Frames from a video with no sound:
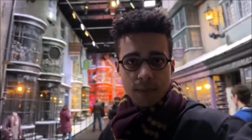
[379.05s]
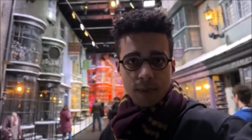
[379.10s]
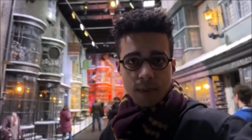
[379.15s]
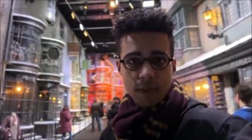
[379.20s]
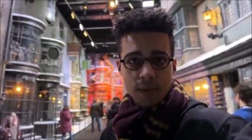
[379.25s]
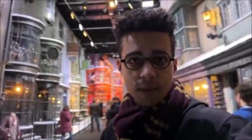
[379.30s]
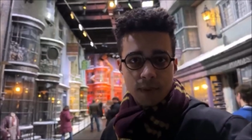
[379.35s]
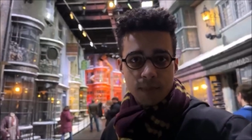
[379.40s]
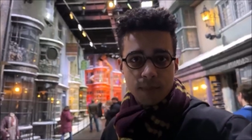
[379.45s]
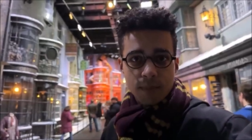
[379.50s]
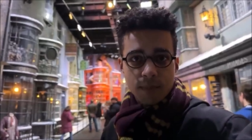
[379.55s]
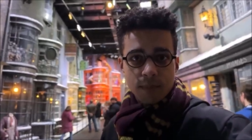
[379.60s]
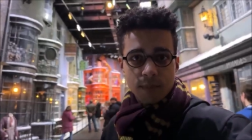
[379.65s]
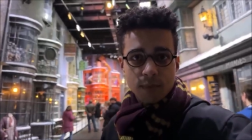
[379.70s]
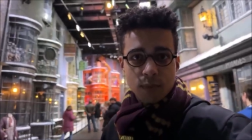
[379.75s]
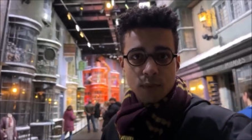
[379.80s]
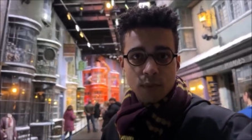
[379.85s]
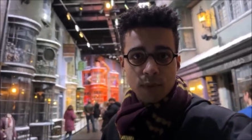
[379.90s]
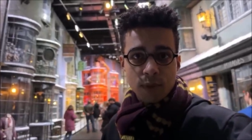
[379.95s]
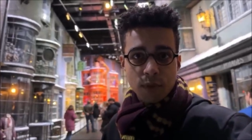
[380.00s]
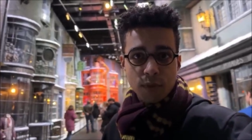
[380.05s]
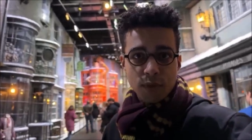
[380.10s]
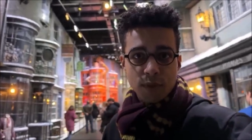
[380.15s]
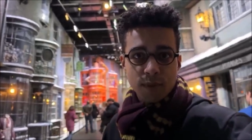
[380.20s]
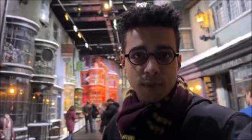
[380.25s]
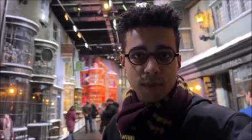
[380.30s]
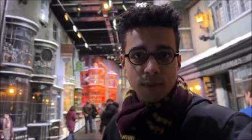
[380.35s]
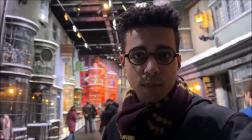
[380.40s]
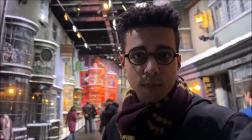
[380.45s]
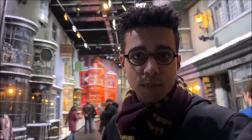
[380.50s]
Ouais. Tout sera
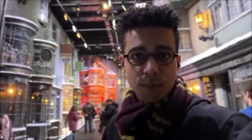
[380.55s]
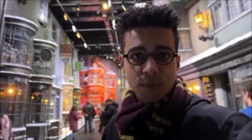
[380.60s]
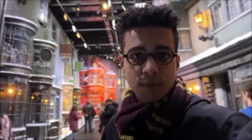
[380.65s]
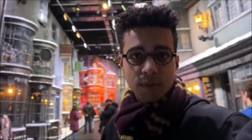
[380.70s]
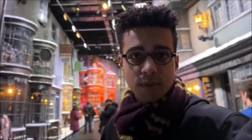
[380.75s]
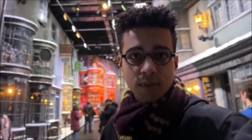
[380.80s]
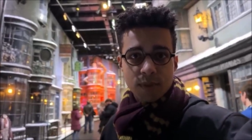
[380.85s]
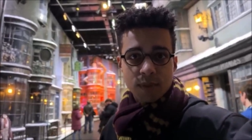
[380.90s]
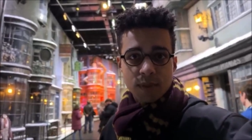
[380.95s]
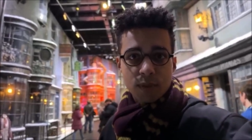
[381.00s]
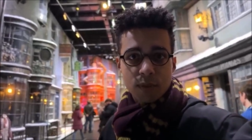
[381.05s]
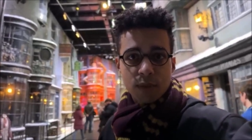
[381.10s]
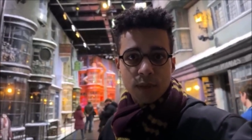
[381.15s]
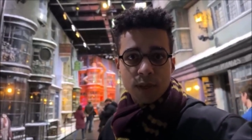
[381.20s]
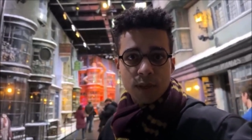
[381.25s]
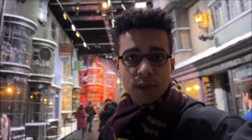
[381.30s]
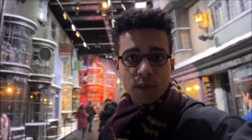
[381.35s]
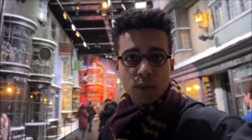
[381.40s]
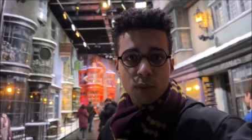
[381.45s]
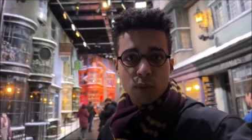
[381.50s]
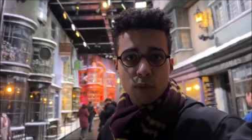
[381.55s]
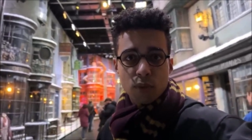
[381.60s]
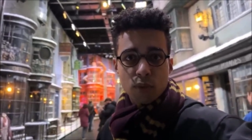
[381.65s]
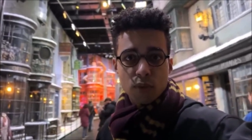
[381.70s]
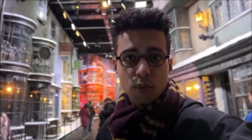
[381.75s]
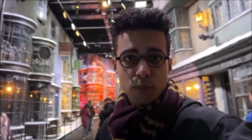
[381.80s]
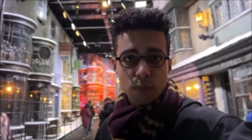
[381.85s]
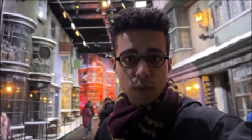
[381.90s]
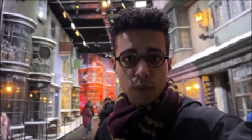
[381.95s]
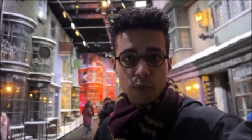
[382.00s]
filmé, mon pote. Et on va régler nos comptes
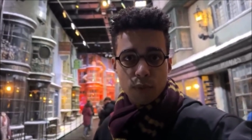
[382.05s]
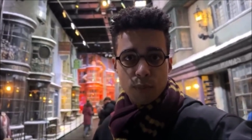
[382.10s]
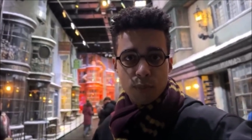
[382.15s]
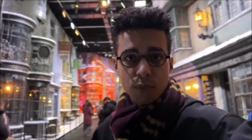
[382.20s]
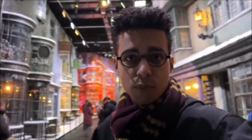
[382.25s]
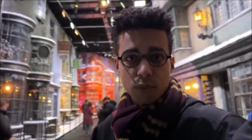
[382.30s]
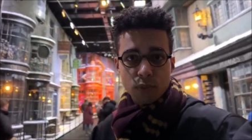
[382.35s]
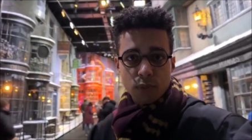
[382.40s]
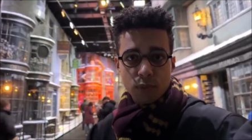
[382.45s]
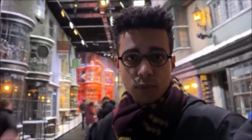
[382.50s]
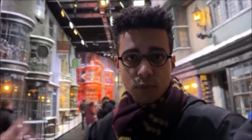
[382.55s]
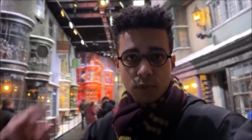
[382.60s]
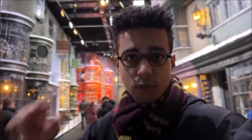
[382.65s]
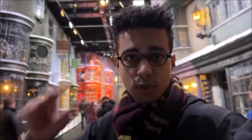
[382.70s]
une bonne fois pour toutes.